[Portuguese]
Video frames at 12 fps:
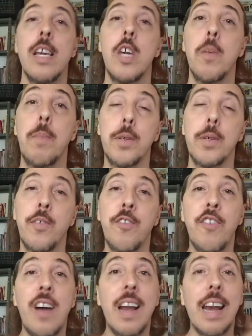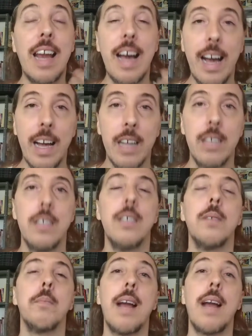eu posso falar
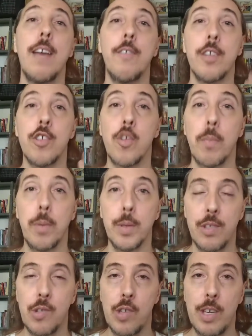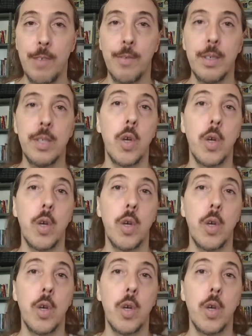palavras positivas